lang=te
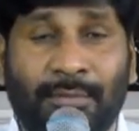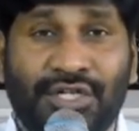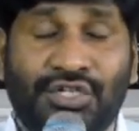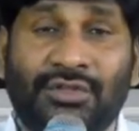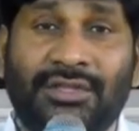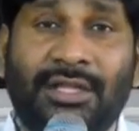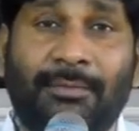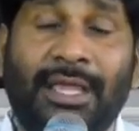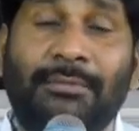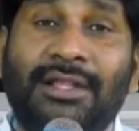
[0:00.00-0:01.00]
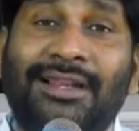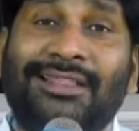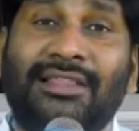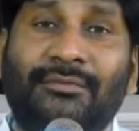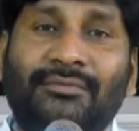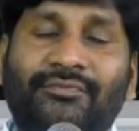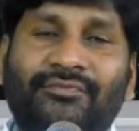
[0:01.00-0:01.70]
పరిశుద్ధ బైబిల్ గ్రంథం